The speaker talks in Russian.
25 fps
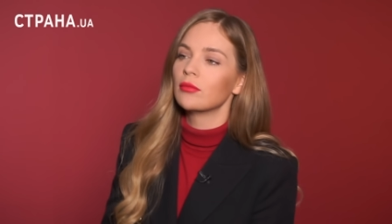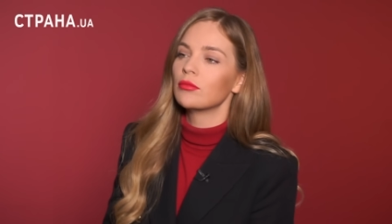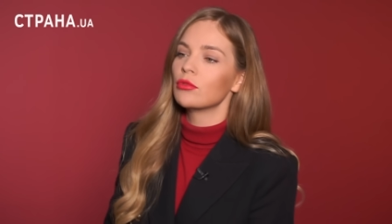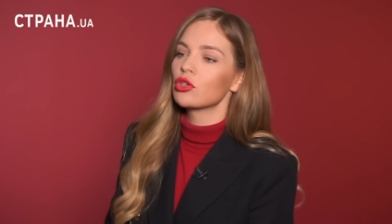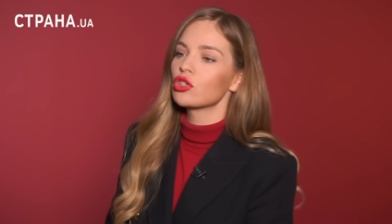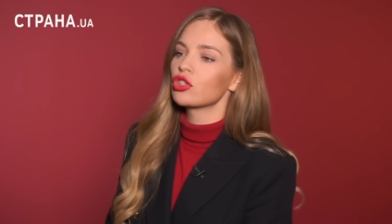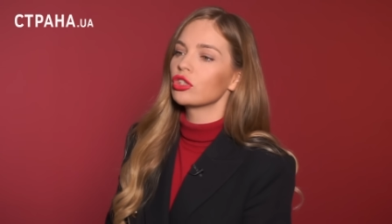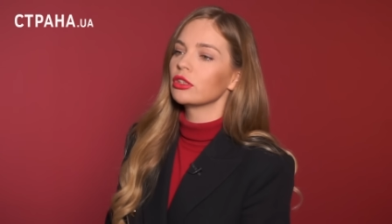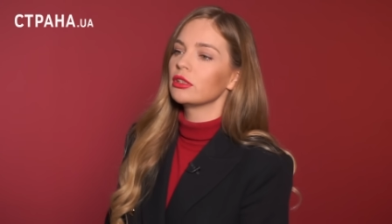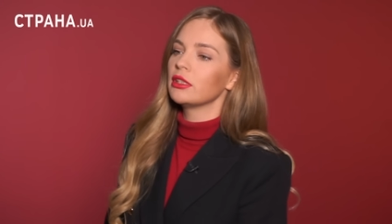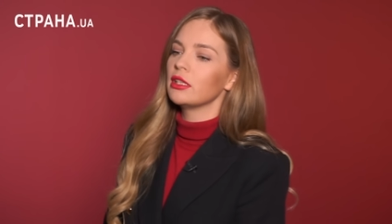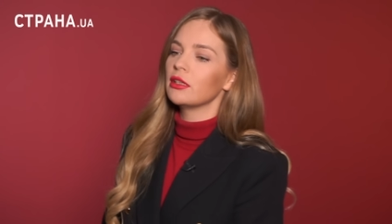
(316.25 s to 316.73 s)

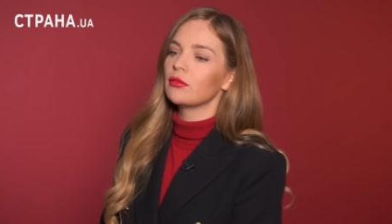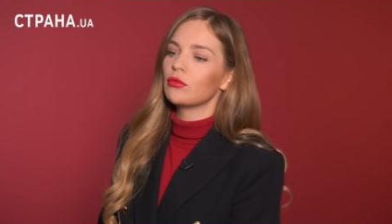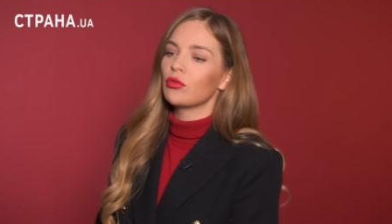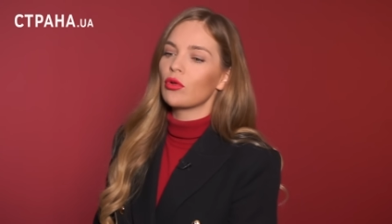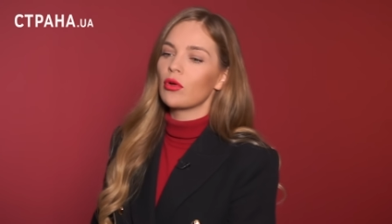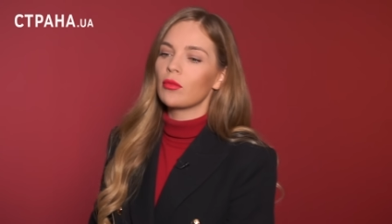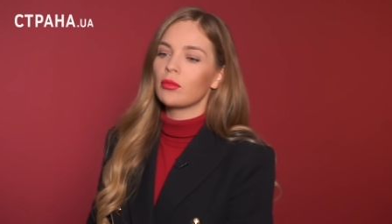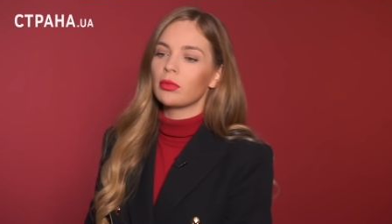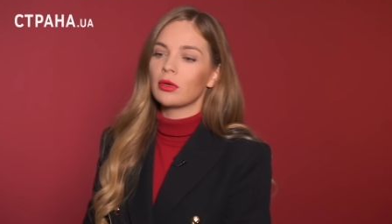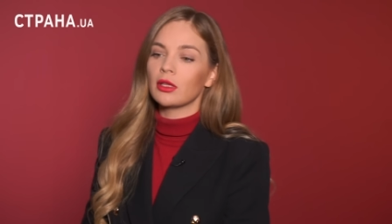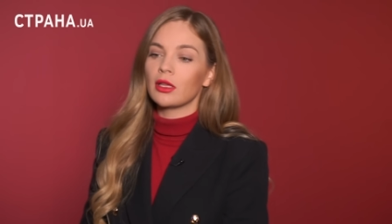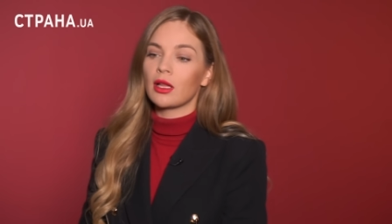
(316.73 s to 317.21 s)
Может,
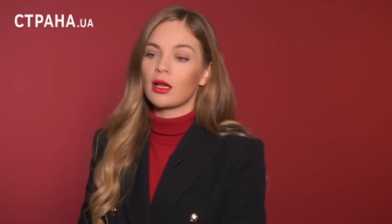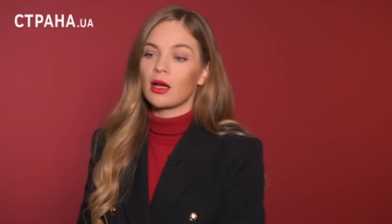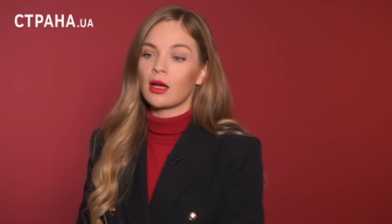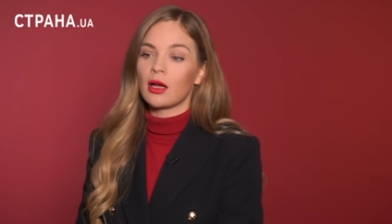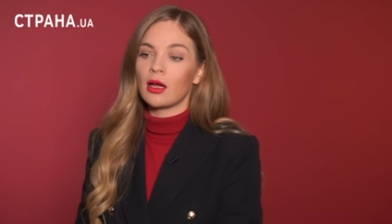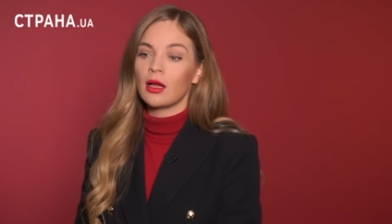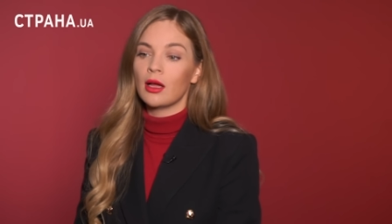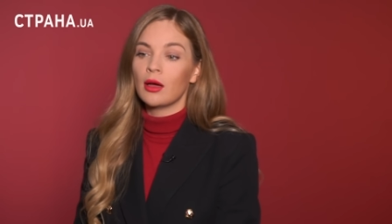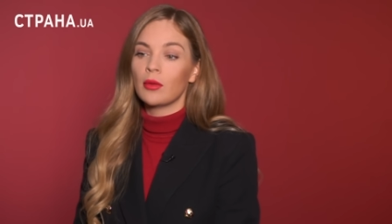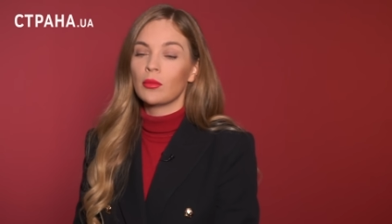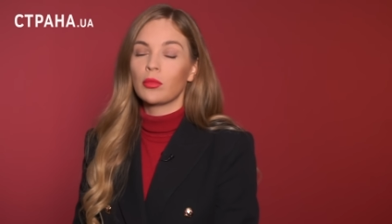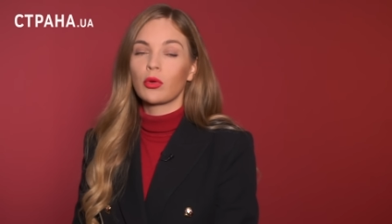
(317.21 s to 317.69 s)
его
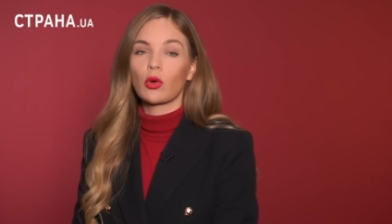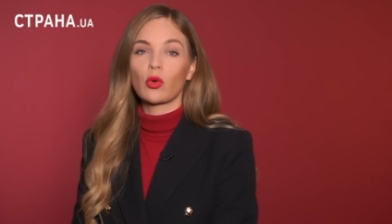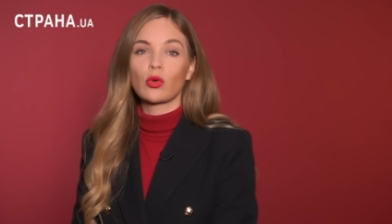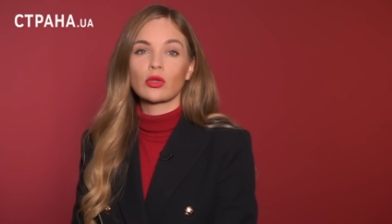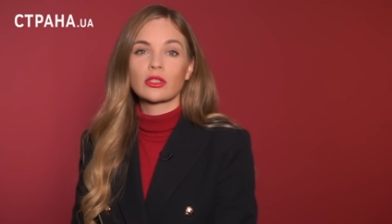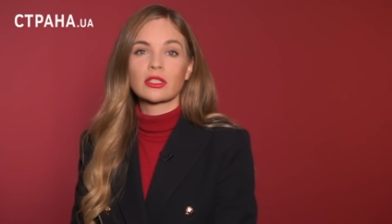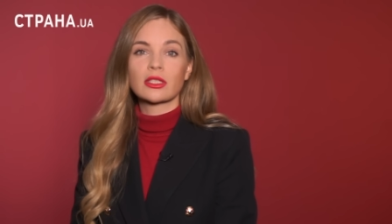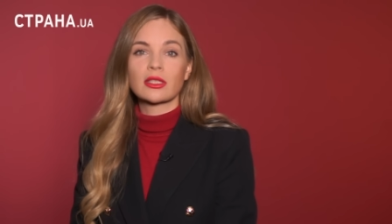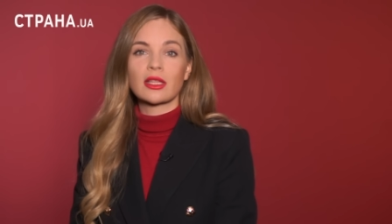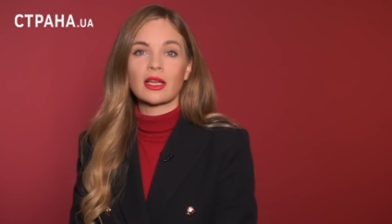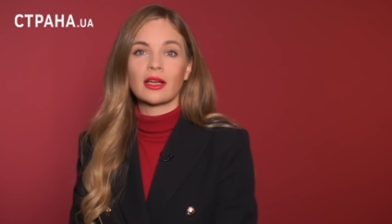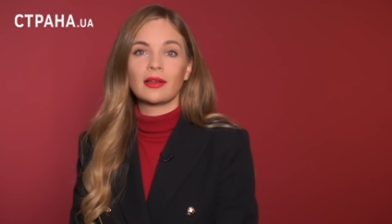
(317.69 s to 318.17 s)
было
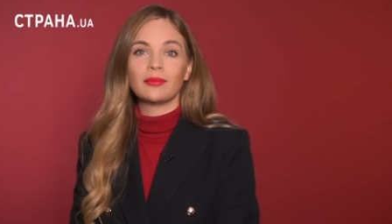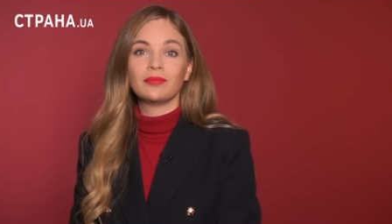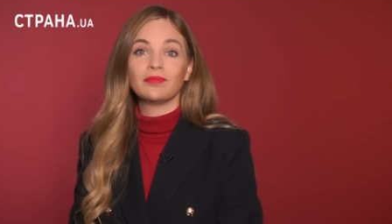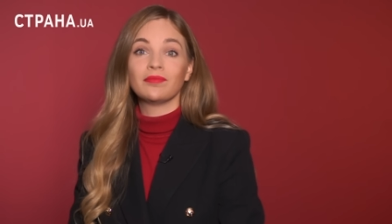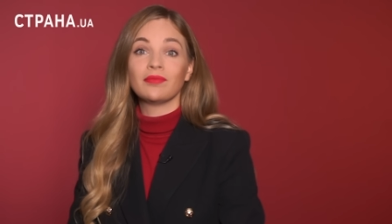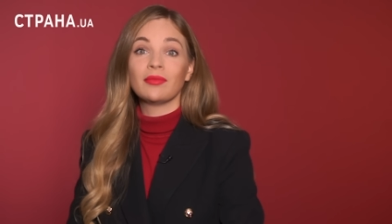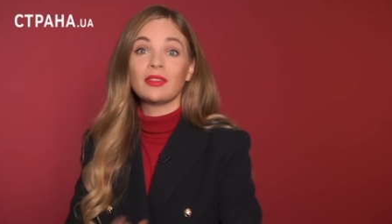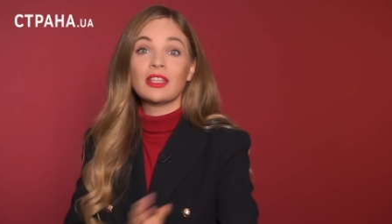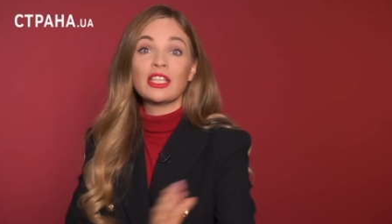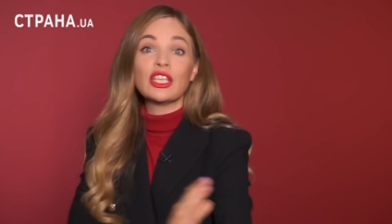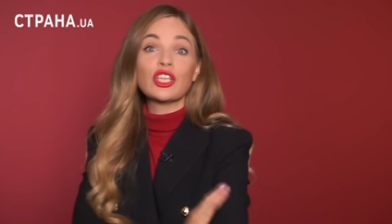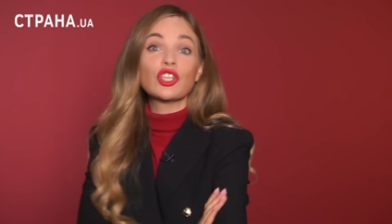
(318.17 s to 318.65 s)
просто
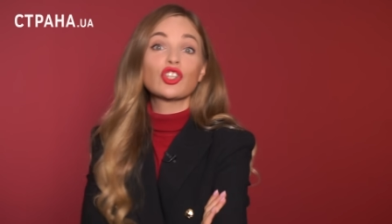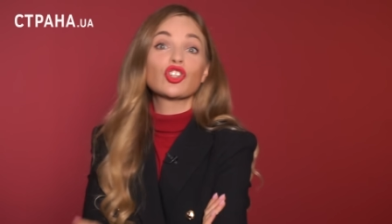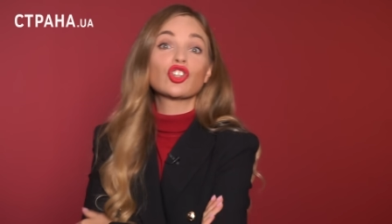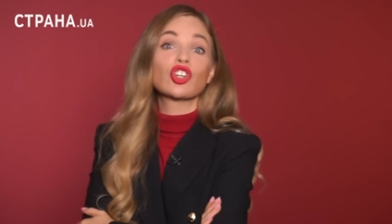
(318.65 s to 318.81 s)
не